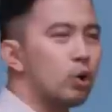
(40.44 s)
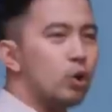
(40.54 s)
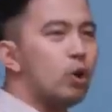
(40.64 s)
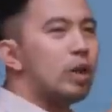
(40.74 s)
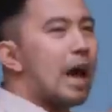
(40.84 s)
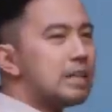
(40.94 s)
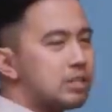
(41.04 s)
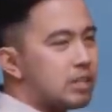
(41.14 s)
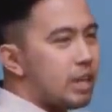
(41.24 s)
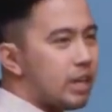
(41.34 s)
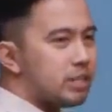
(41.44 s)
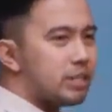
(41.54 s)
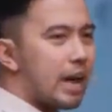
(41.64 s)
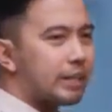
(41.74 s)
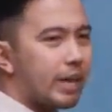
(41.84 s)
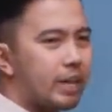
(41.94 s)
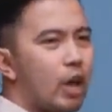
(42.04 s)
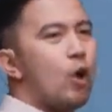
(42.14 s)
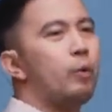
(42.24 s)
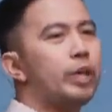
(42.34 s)
yung last series natin,
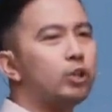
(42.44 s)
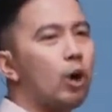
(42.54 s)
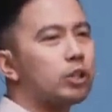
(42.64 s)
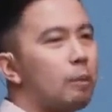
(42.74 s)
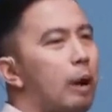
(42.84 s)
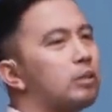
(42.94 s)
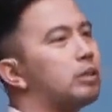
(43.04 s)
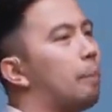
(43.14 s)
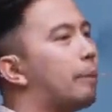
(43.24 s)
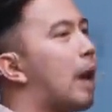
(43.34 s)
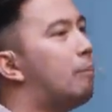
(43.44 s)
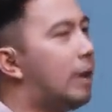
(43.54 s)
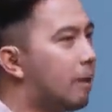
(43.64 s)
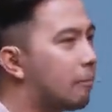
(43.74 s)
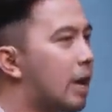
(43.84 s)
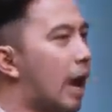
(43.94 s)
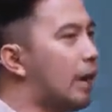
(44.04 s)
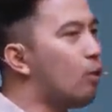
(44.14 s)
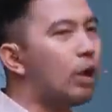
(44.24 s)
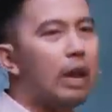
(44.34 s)
we talked about the problem.
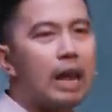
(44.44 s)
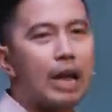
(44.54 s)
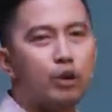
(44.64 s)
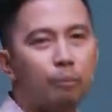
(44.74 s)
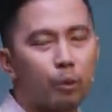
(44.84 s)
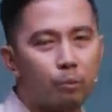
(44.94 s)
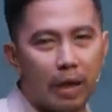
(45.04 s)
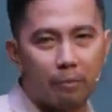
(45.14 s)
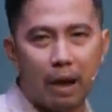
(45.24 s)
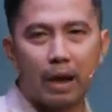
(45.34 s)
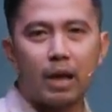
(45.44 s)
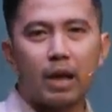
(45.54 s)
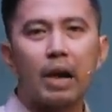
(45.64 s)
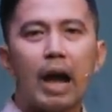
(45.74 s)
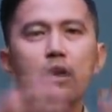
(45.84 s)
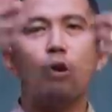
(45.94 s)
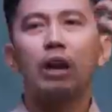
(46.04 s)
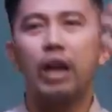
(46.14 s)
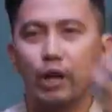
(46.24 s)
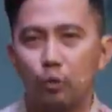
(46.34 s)
Gaano kalala yung problema? Gaano
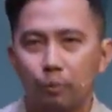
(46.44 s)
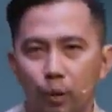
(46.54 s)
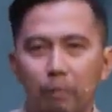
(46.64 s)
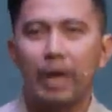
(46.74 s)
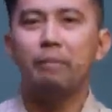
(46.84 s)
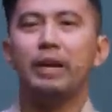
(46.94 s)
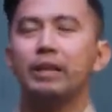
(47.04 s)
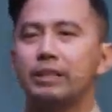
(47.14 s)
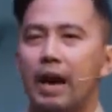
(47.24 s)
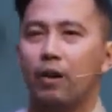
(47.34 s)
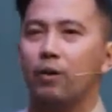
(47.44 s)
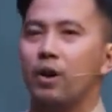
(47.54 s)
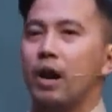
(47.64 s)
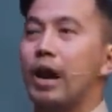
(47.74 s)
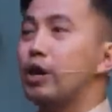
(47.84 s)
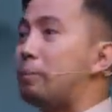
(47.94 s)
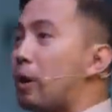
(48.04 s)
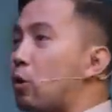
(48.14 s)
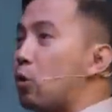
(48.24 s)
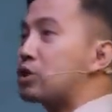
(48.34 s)
kalaki yung problema ng tao? Ngayon,
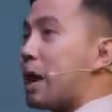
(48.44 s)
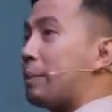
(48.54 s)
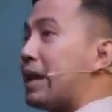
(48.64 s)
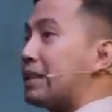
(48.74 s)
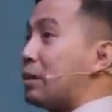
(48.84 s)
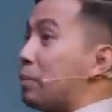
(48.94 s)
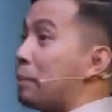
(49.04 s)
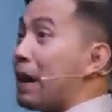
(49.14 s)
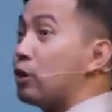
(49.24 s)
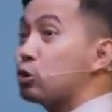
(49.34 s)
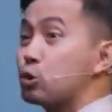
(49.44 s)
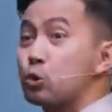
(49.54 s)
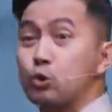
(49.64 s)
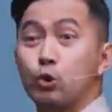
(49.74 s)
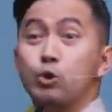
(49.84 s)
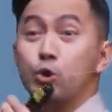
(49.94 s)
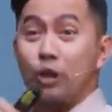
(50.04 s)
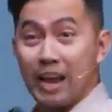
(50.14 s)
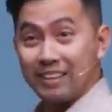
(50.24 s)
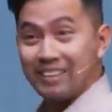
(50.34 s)
pag-uusapan natin, paano to
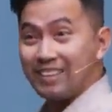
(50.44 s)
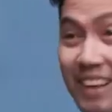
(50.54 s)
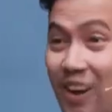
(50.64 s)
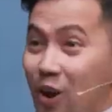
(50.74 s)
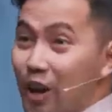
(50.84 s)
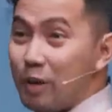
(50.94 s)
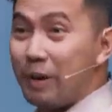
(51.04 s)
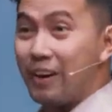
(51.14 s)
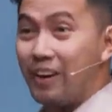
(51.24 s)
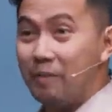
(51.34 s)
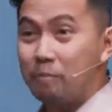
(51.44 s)
susolusyonan? Okay ba yon?